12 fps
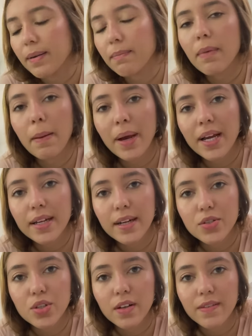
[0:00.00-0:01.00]
uma máquina
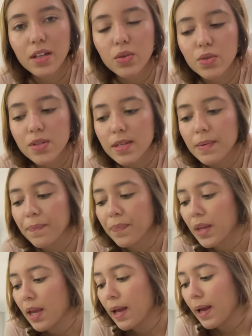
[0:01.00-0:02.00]
de lavar louça.
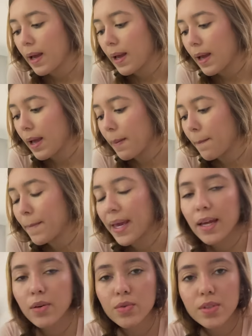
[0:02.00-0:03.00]

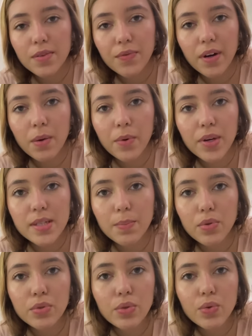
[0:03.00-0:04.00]
Menos se for alguma coisa
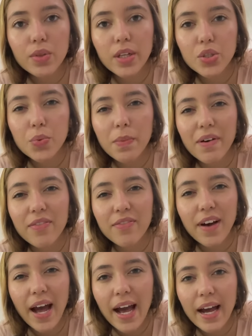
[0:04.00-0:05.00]
pontuda, tipo uma
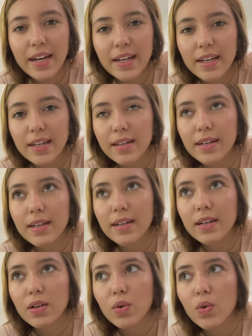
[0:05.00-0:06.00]

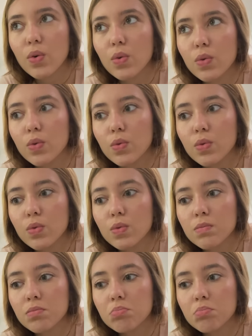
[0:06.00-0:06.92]
faca ou...